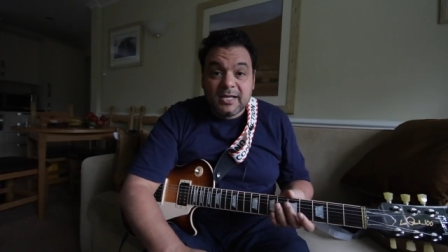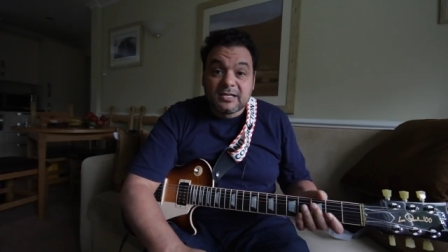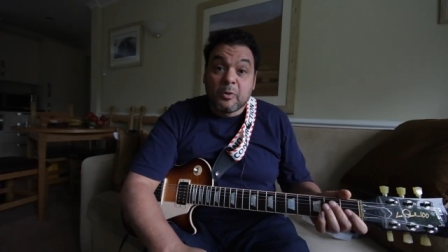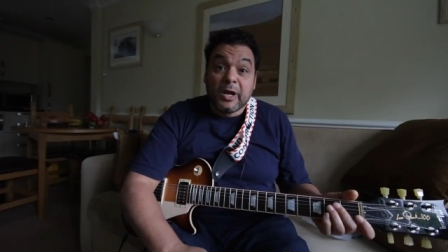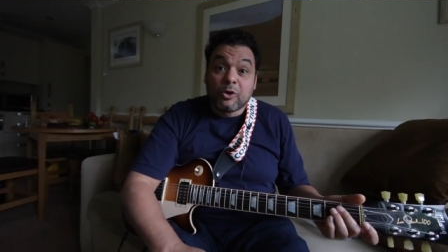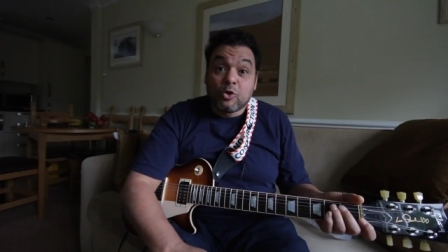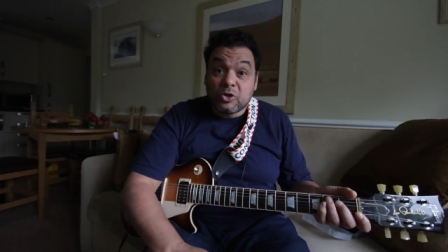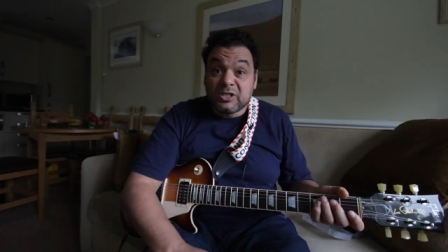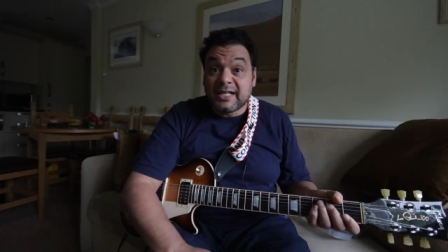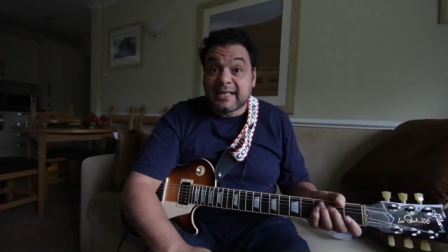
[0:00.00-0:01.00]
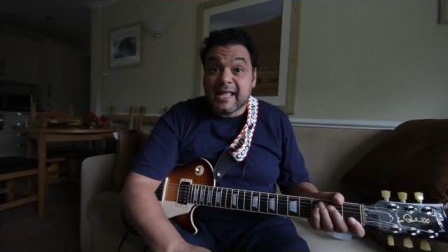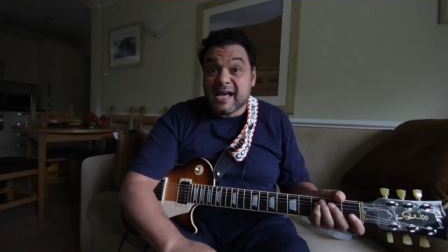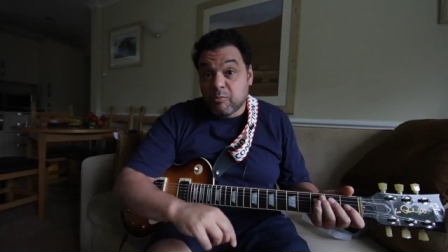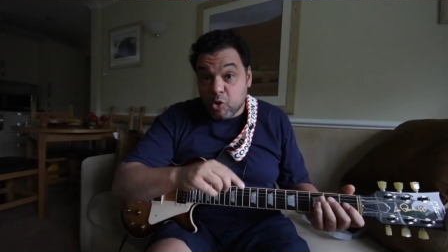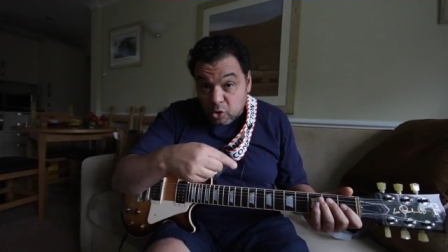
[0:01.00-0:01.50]
سواء الكورد ده
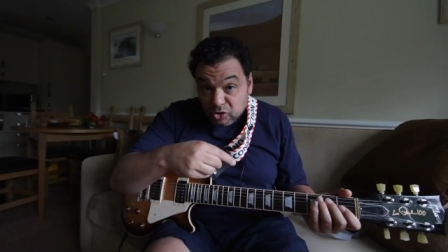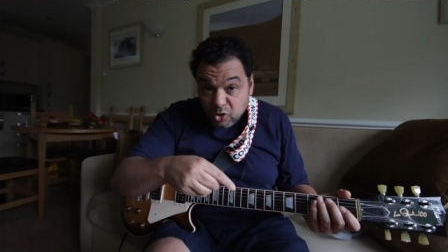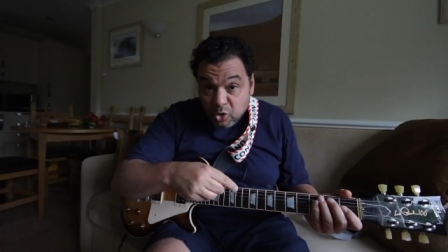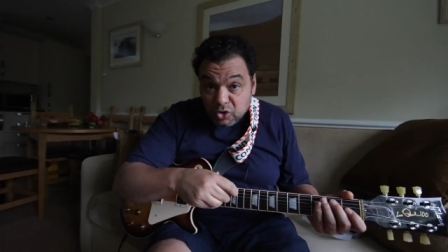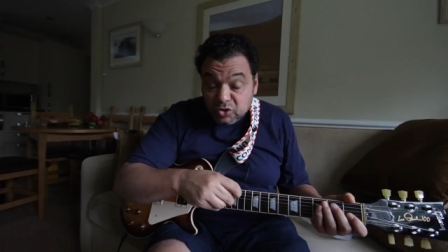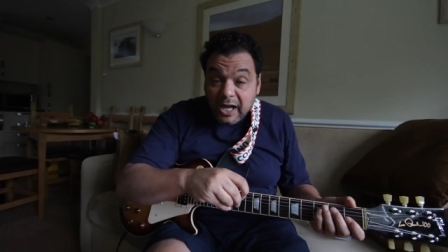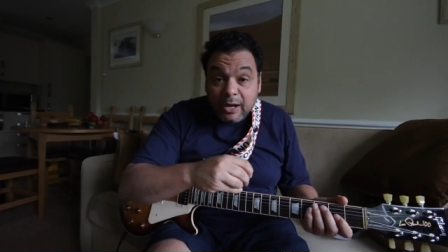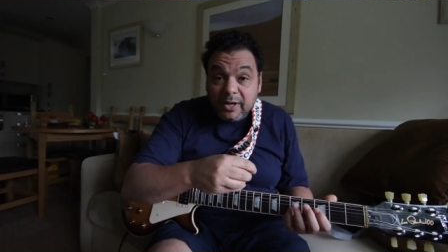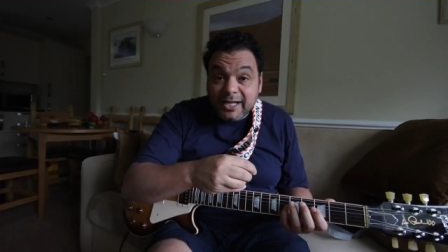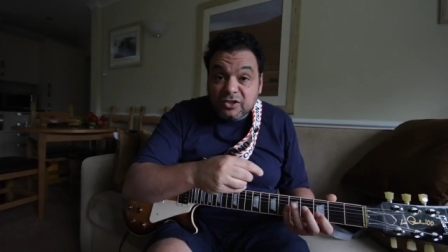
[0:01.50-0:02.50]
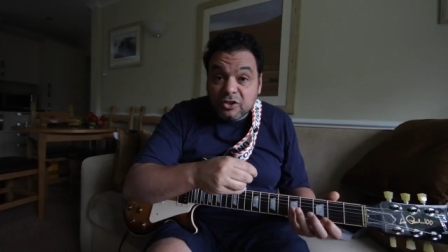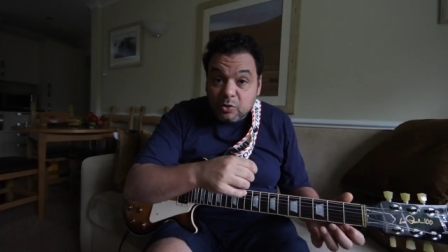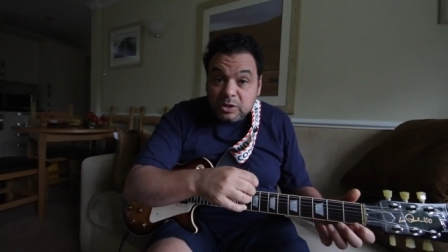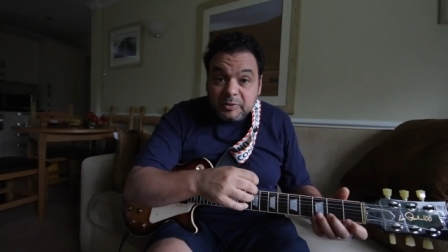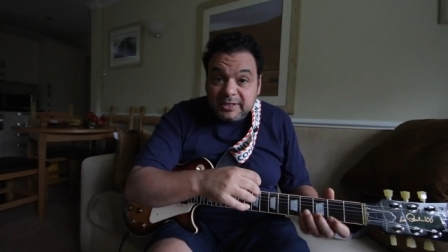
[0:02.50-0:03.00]
اتلعب كورد كورد أو لقيت
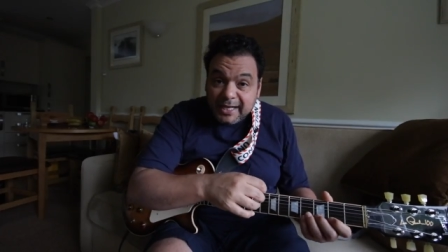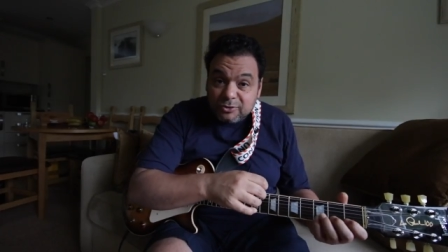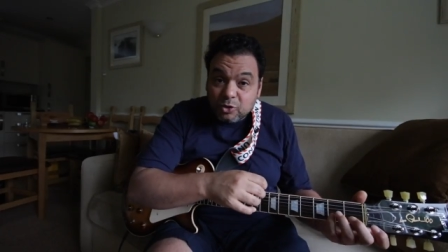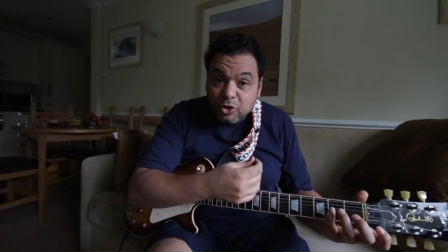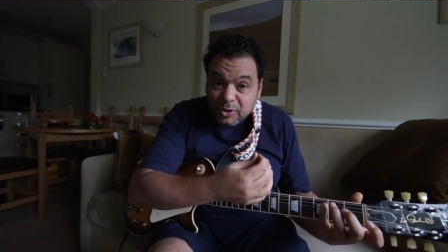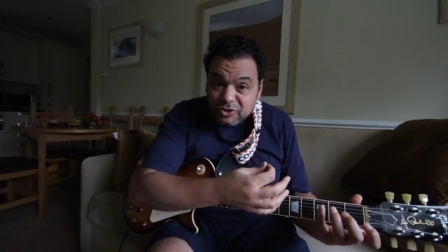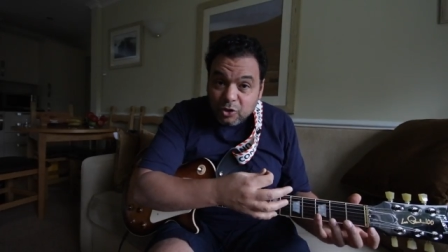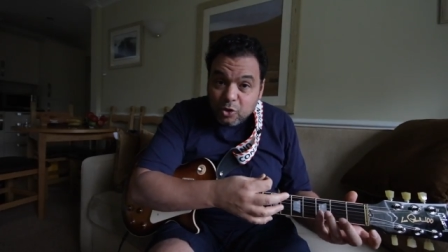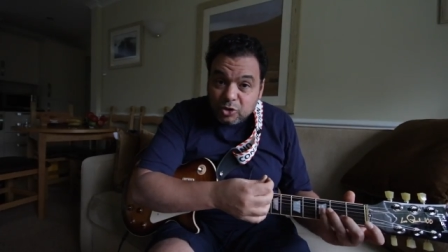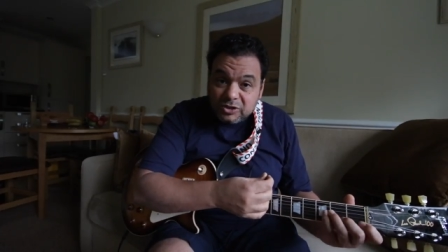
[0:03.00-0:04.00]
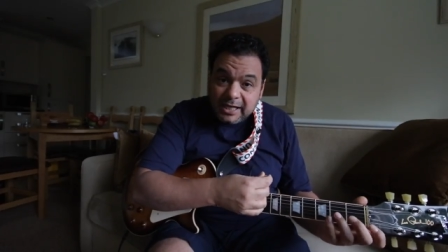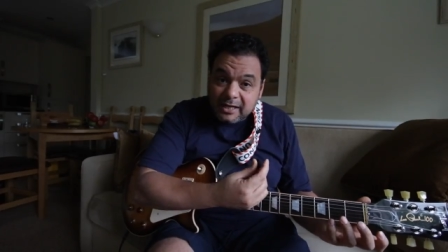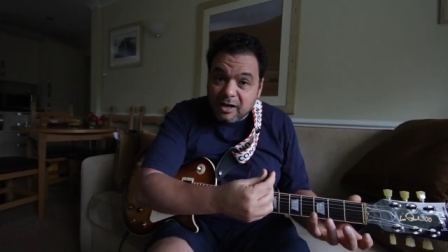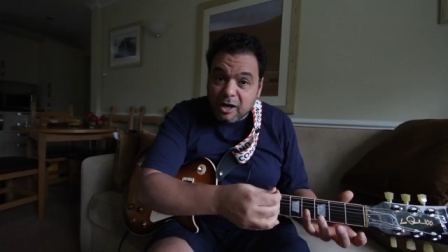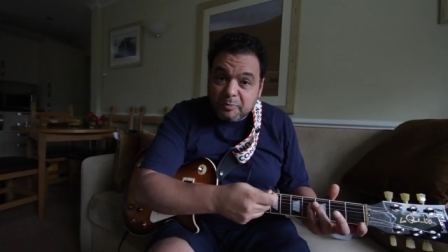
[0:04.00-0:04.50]
النوت بتاعته نوت الكورد
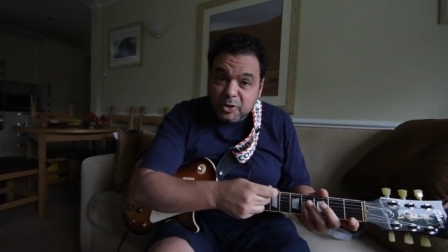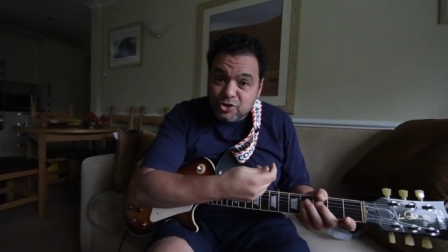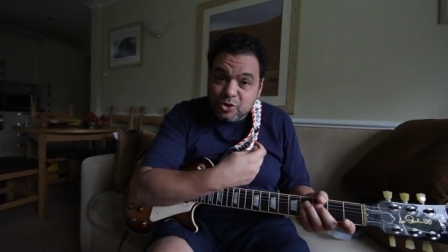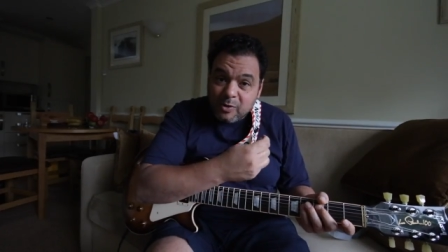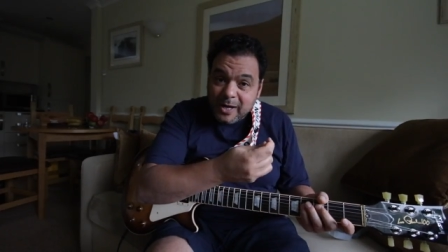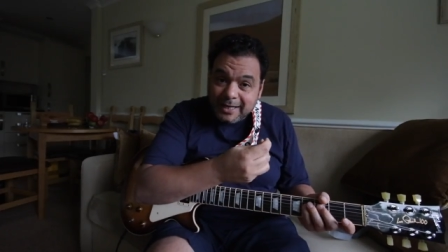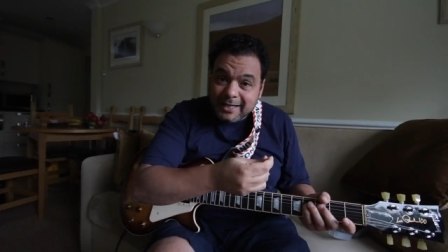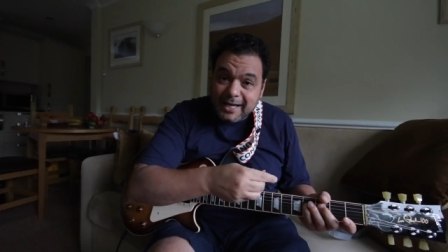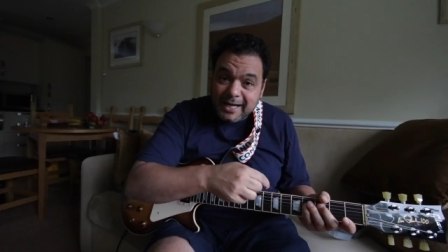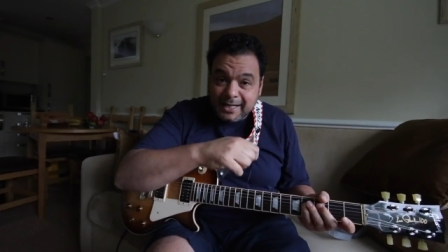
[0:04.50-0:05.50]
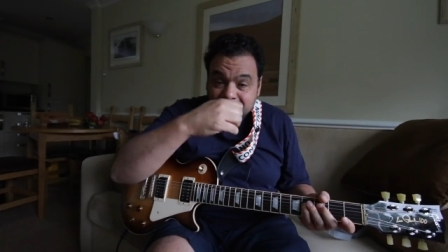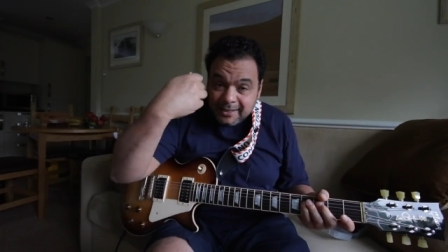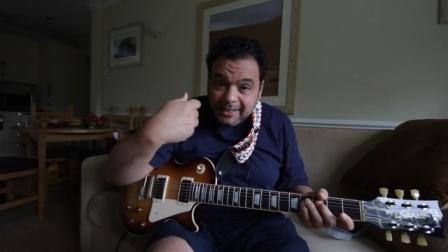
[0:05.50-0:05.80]
كأنها أربيجيو أو كأنها لحن